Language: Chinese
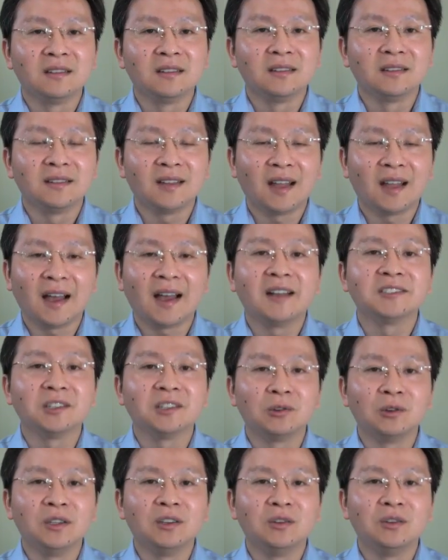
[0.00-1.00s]
那还是
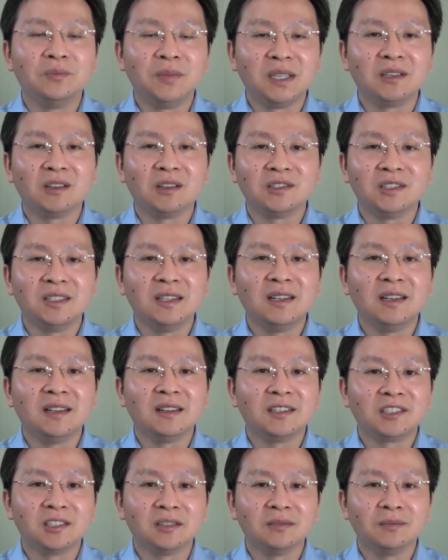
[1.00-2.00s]
会有比较激烈
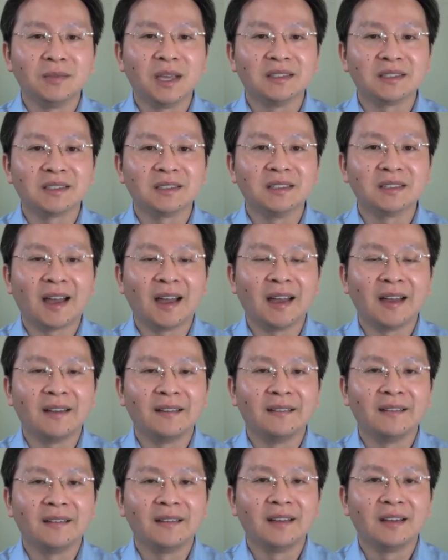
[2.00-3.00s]
的政变色彩，
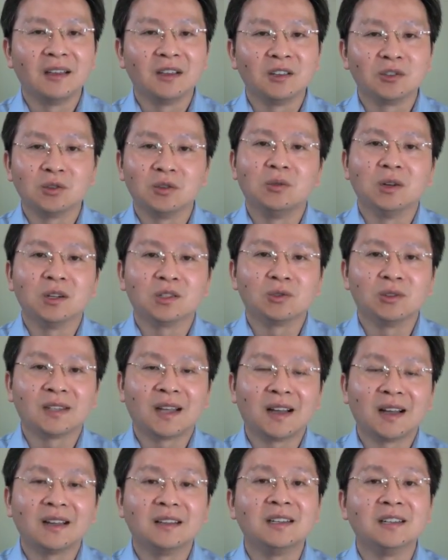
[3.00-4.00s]
所以我说
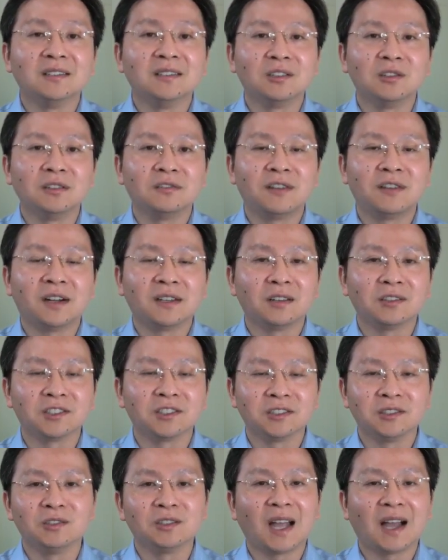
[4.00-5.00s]
它很可能会放到
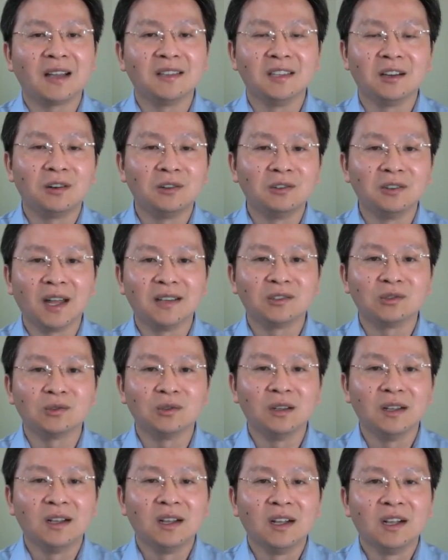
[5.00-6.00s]
十九大以后来
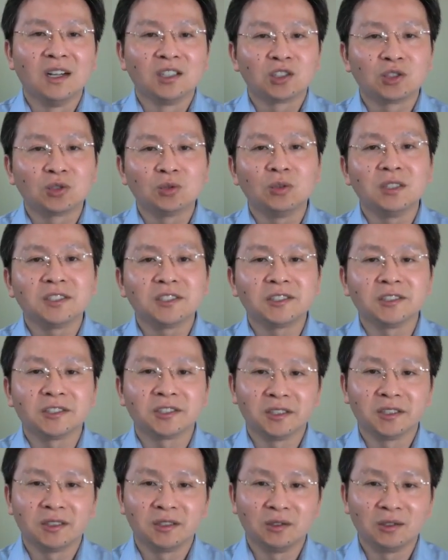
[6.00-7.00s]
做。说是
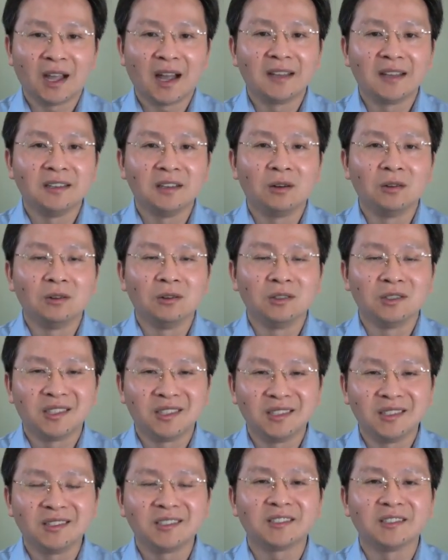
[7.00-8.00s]
十九大以后，
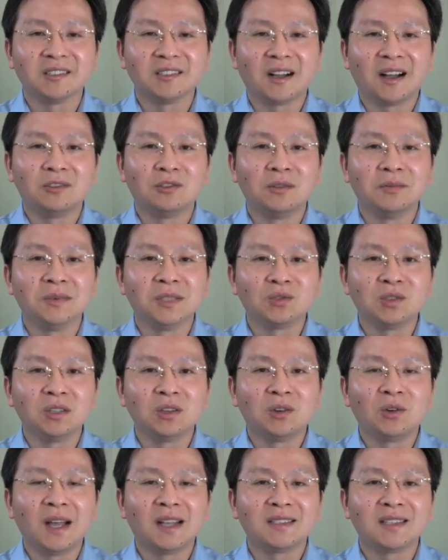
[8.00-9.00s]
其实啊，我们最
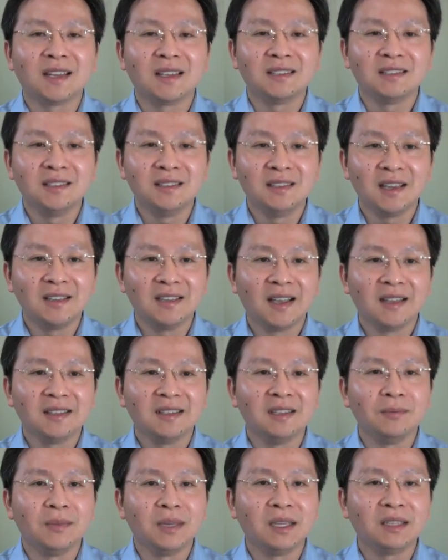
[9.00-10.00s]
快在今年年
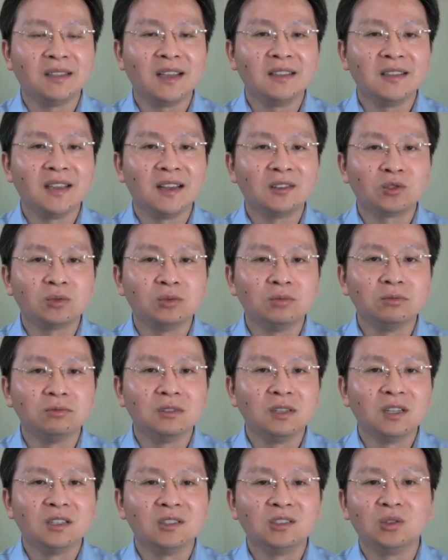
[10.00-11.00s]
底、明年年初
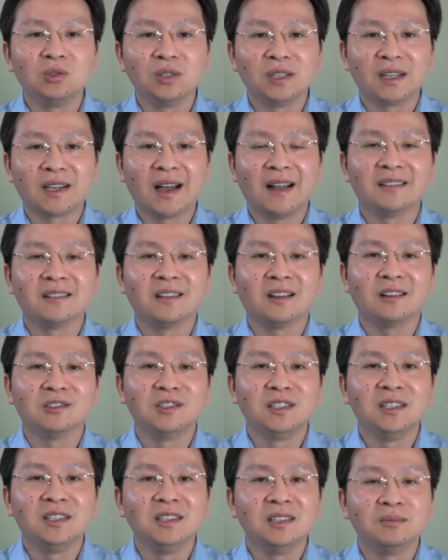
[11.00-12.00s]
就会看到
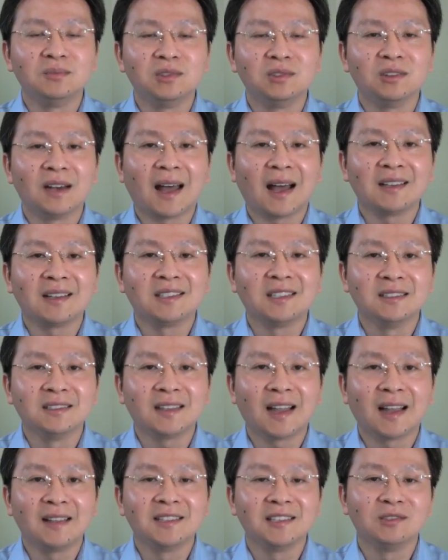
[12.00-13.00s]
进一步拉清
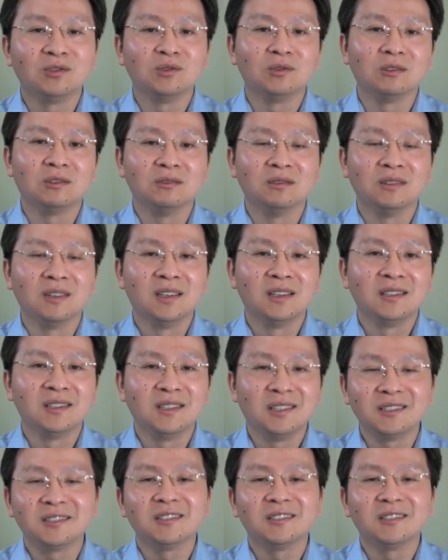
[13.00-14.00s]
单的举动，
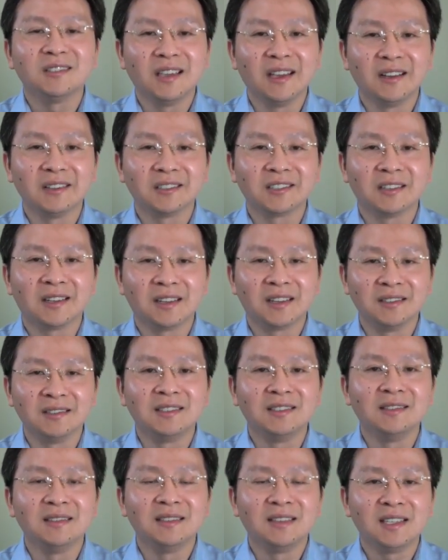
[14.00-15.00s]
其实也是很
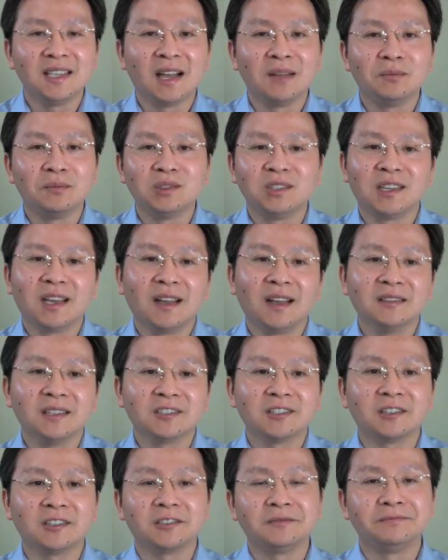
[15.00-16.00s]
近眼目前的
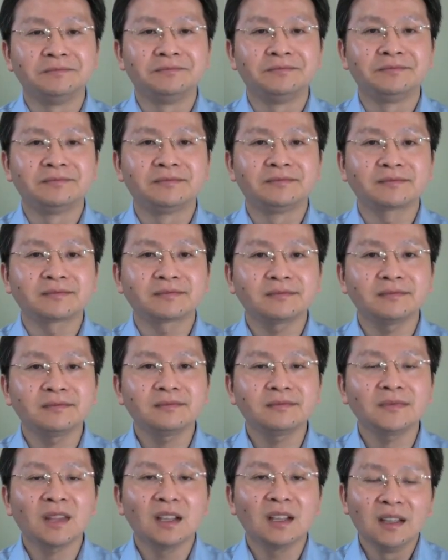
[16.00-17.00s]
事儿。
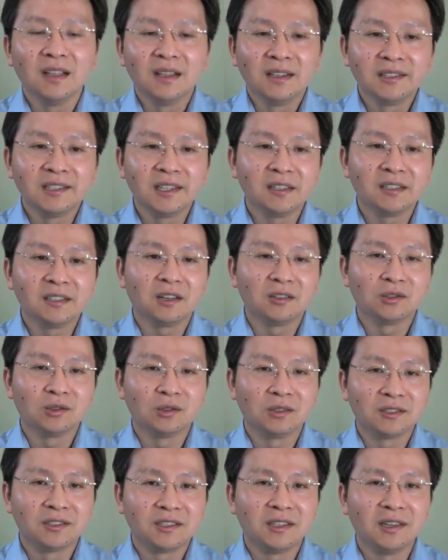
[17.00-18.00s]
这个叫
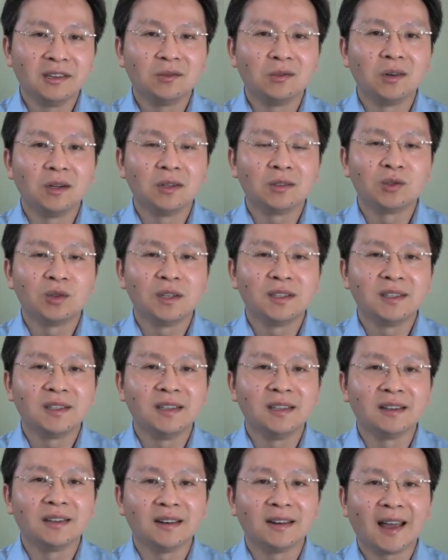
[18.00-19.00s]
做结果确
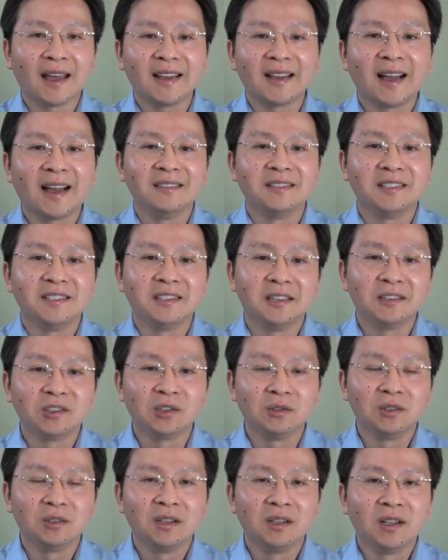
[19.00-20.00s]
定来看节
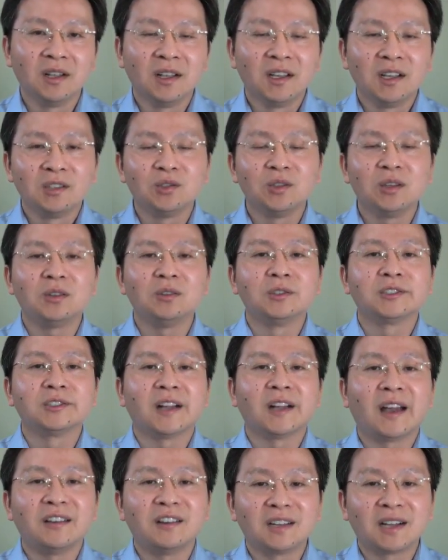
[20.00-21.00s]
奏，最后是
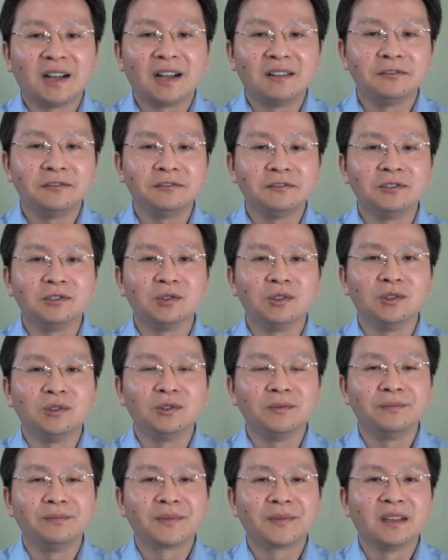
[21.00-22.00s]
还要看副作用。
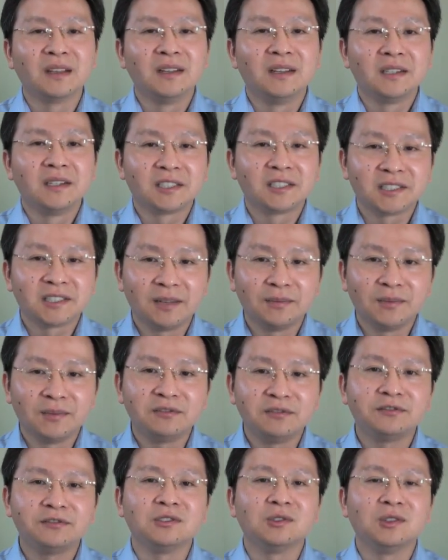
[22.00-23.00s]
什么
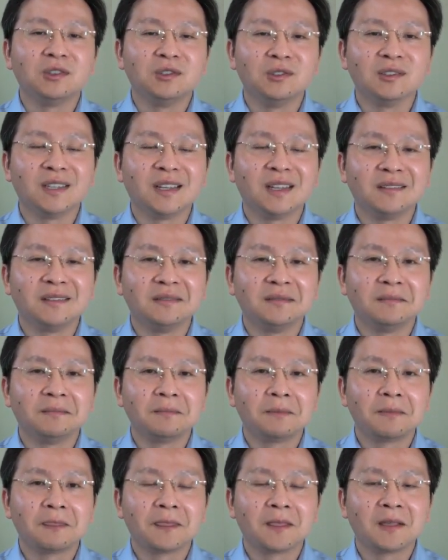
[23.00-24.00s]
副作用呢？
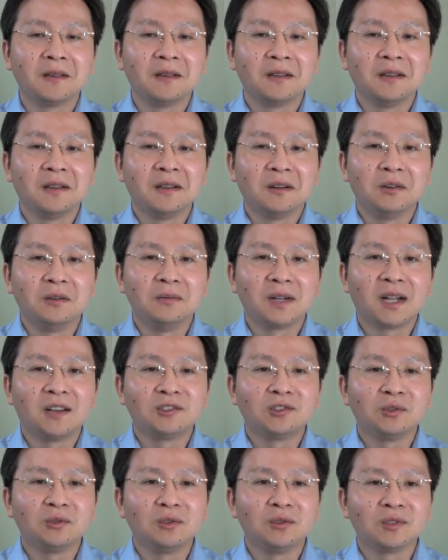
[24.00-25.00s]
我们看
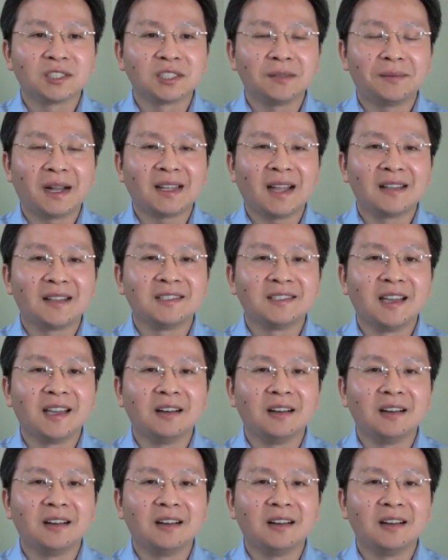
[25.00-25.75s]
中共十八大前